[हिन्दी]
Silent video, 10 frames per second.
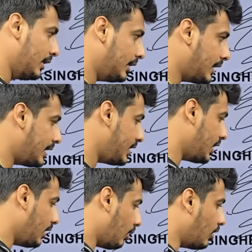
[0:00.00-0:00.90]

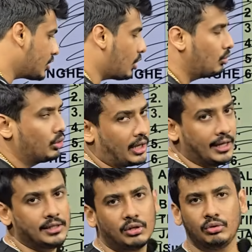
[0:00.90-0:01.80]
नदीशन और जहूर
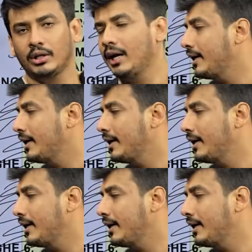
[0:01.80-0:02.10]
खान जहूर खान